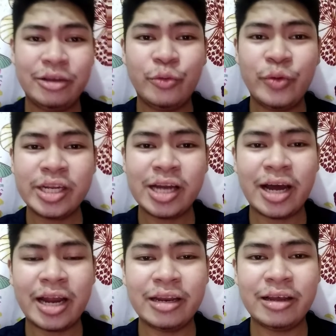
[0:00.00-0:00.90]
Yung wick ng
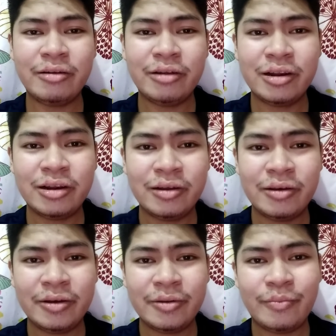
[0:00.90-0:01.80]
candle.
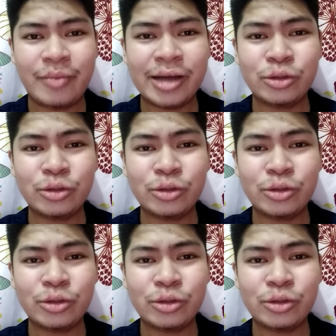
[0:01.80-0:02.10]
Mga